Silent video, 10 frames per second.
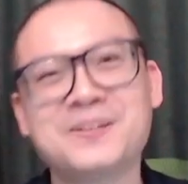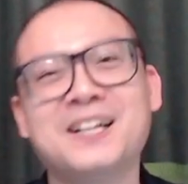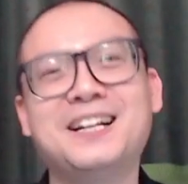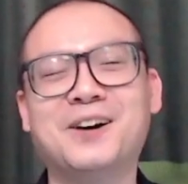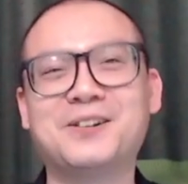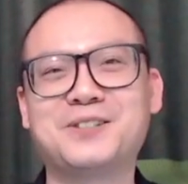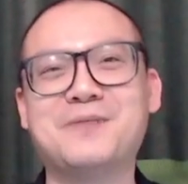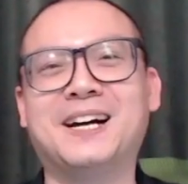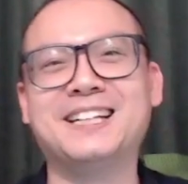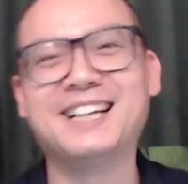同学
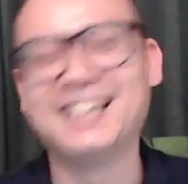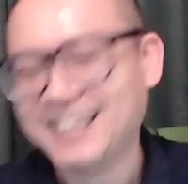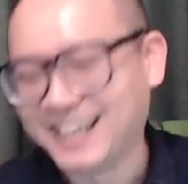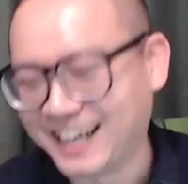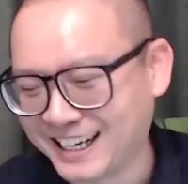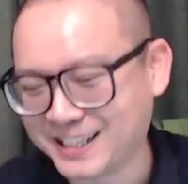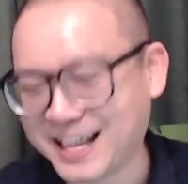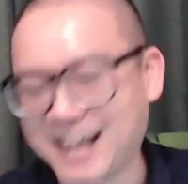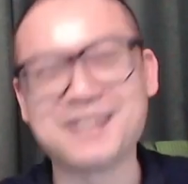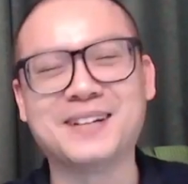们啊，
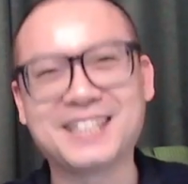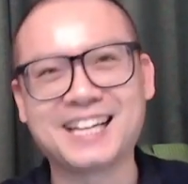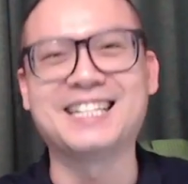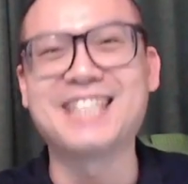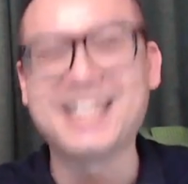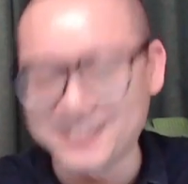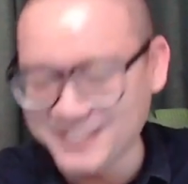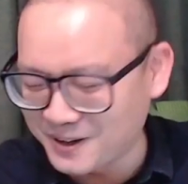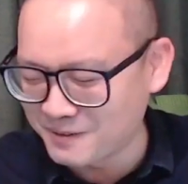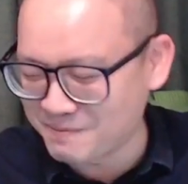当你们给陈建老师
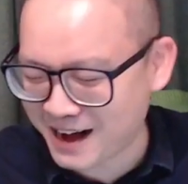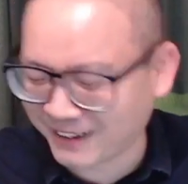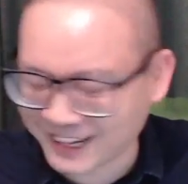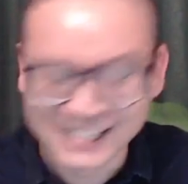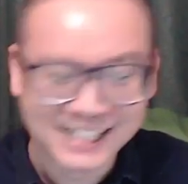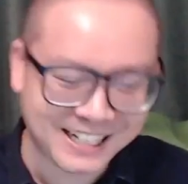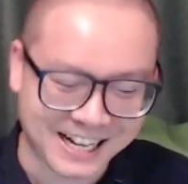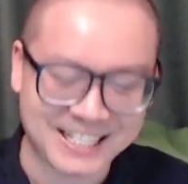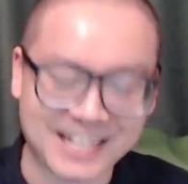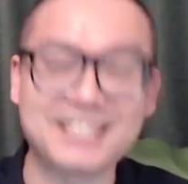红包了，
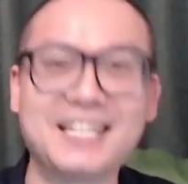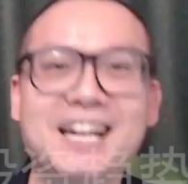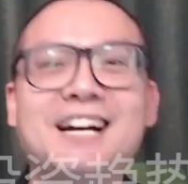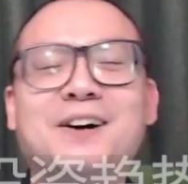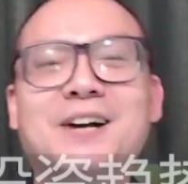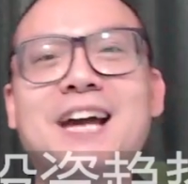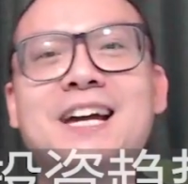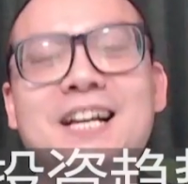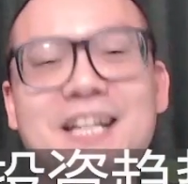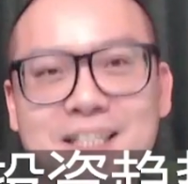感谢OK，
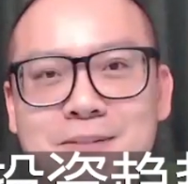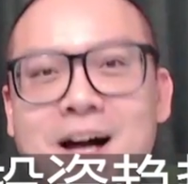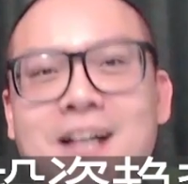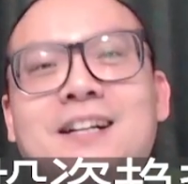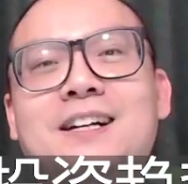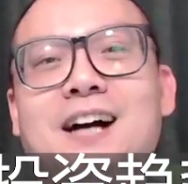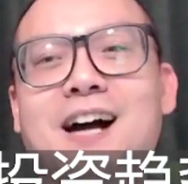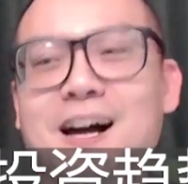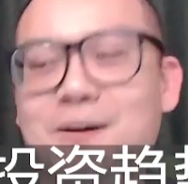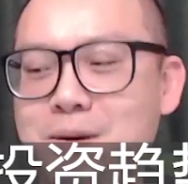今晚
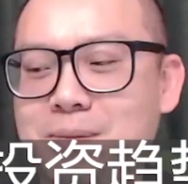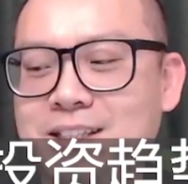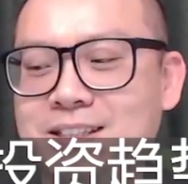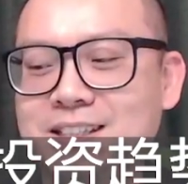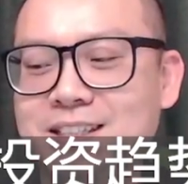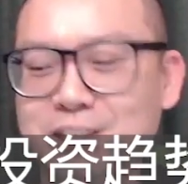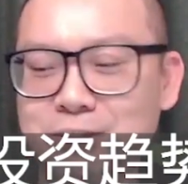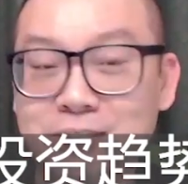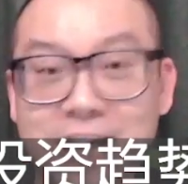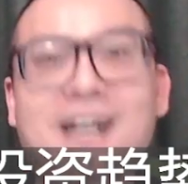我们
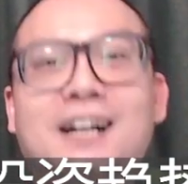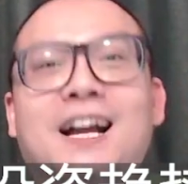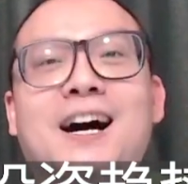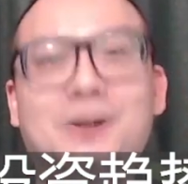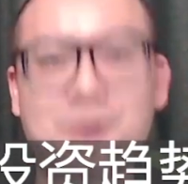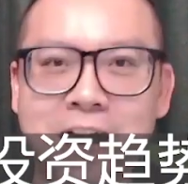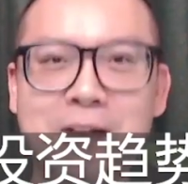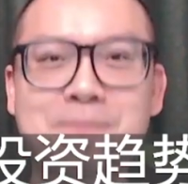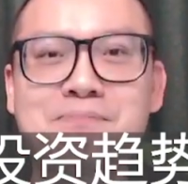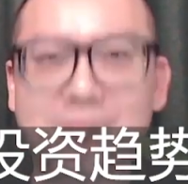就下课了 ，Good night，
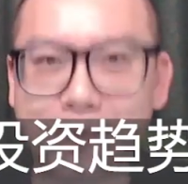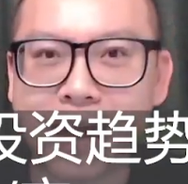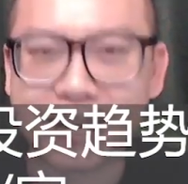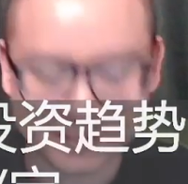拜拜。